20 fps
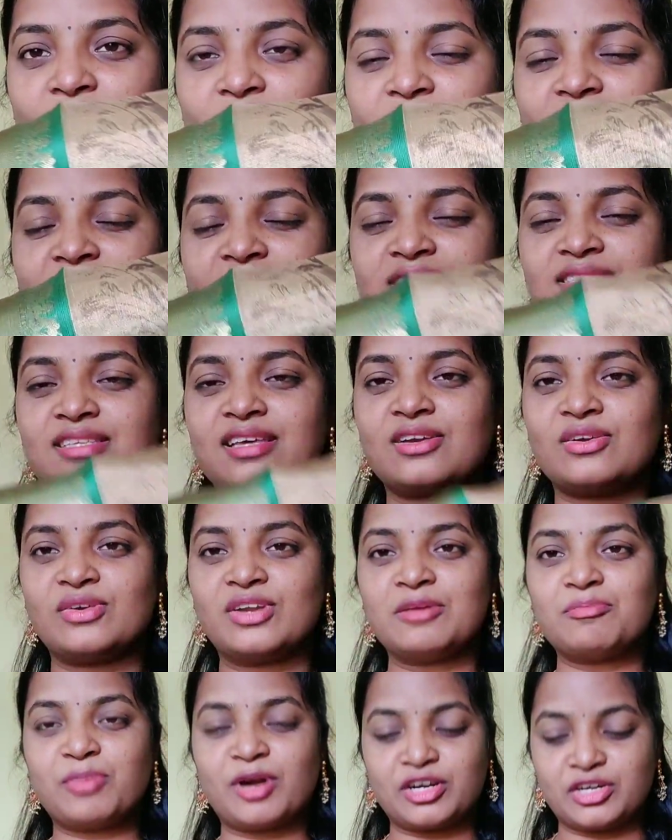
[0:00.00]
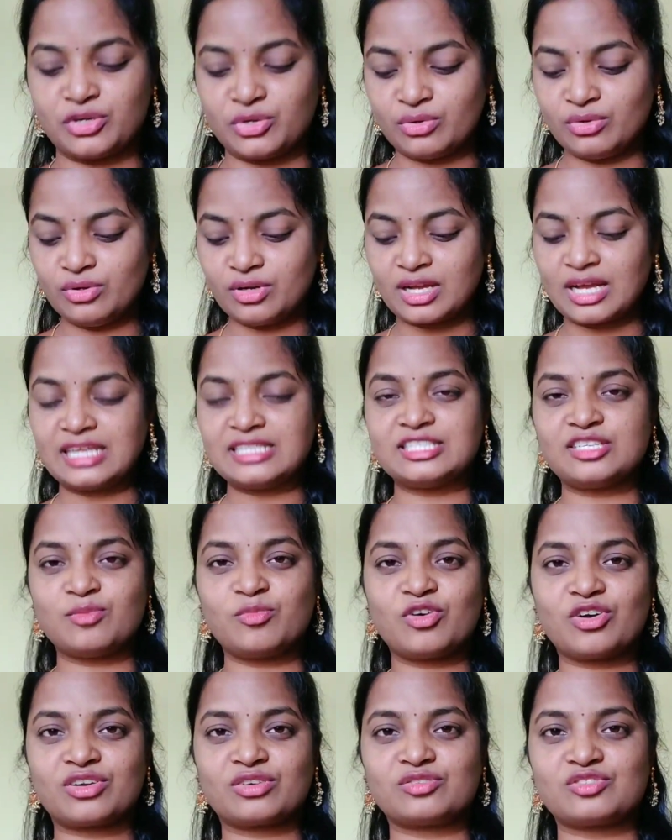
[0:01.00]
ఆర్గాన్జాలోనే పట్టు
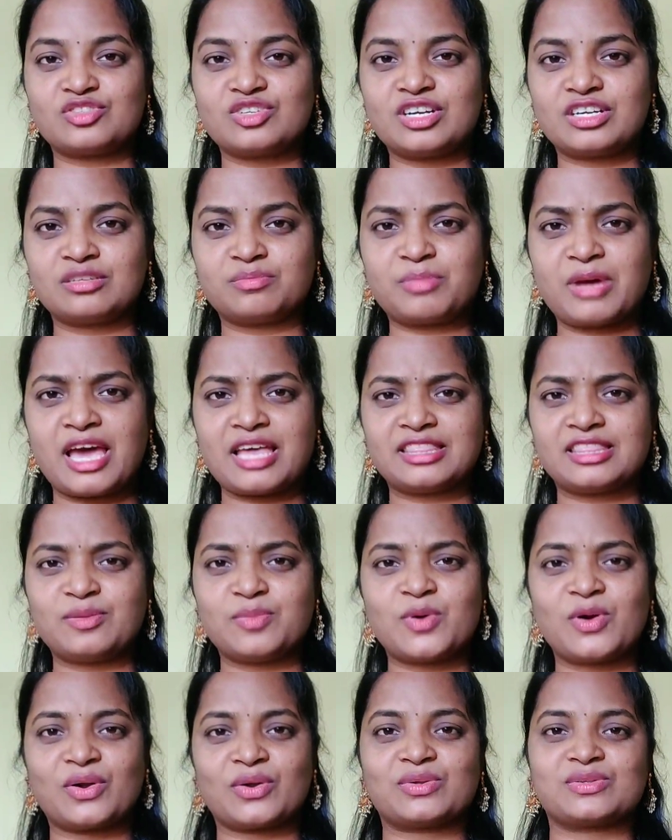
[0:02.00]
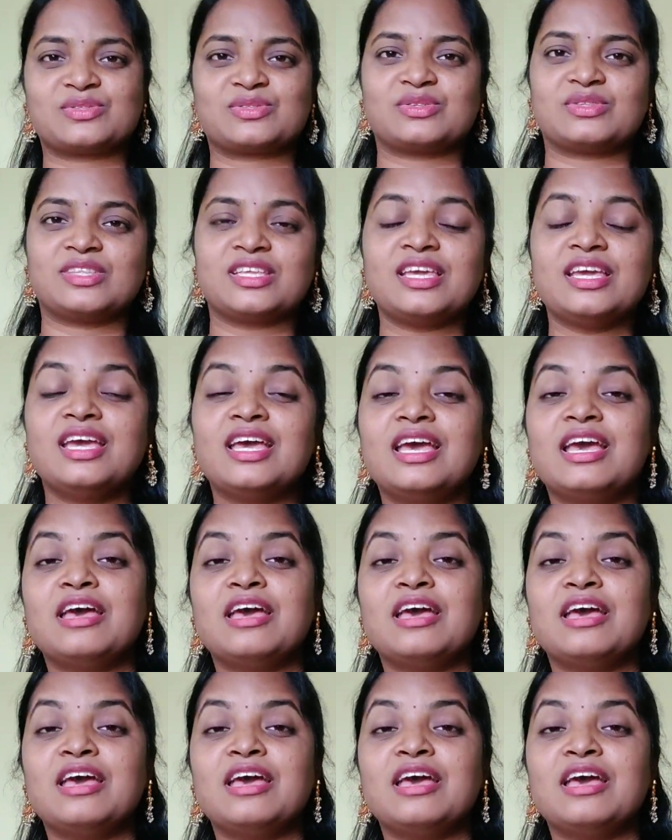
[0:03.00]
కంచి బార్డర్ వచ్చినట్టు పెద్ద బార్డర్ వస్తుంది